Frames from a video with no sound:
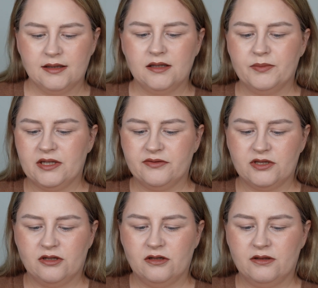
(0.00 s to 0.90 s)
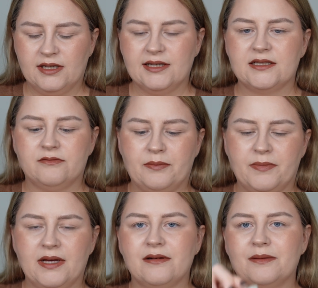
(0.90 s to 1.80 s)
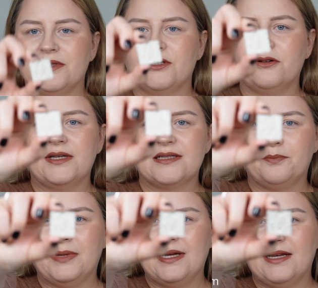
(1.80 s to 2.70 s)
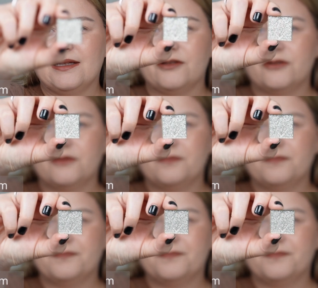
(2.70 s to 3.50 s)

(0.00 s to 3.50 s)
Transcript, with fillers: I pierwszy kolor, jaki złapałam, to jest Palladium.